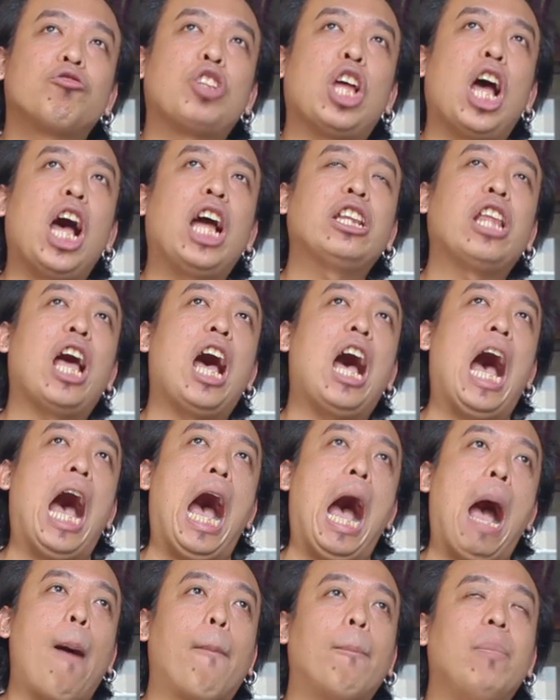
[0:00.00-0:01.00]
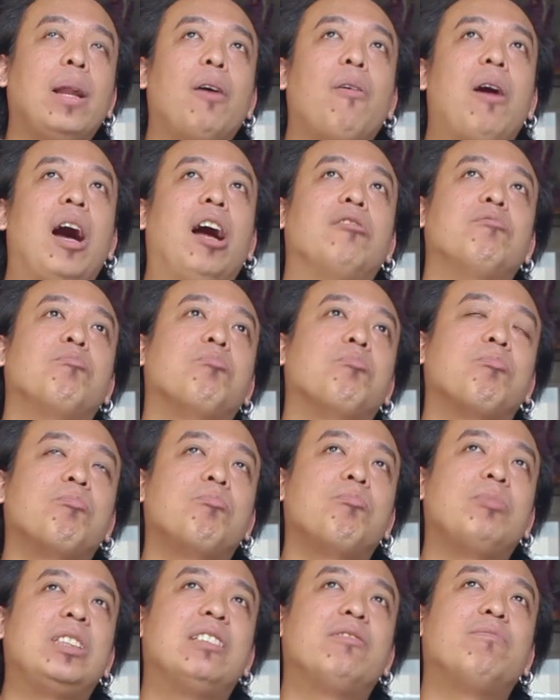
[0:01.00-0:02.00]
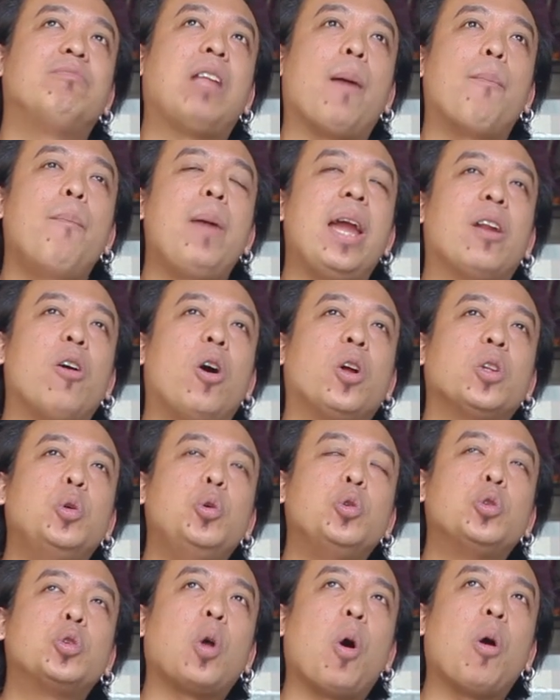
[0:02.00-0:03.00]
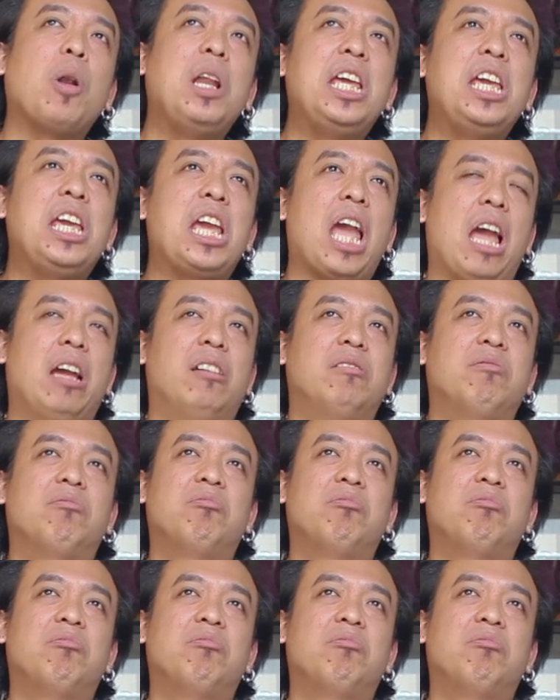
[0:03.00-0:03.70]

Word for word: ถ้าถามแล้วอะหนังเบสออนทูสตอรี่อะ